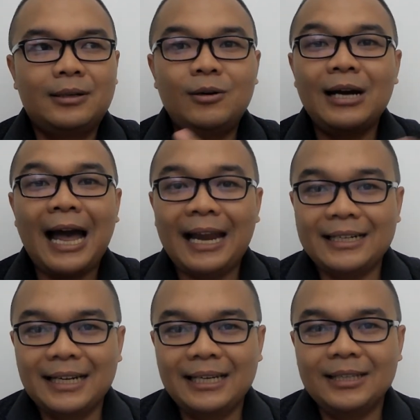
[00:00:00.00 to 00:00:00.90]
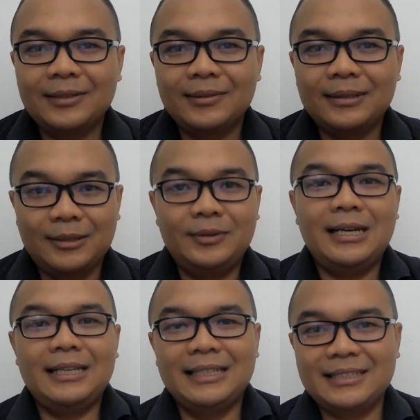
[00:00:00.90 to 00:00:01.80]
oh nggak ada gitu ya
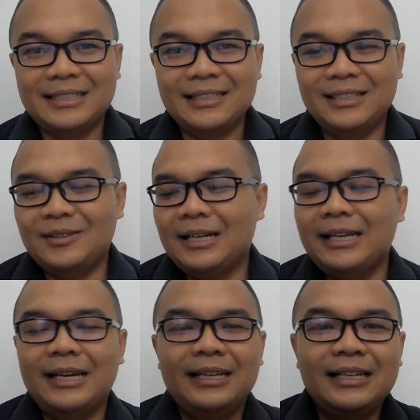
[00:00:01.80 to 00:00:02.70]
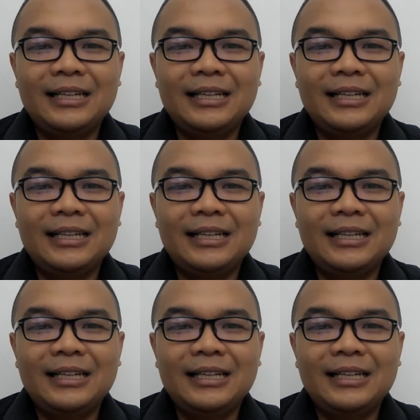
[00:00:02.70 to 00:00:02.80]
udah that's it gitu kan ya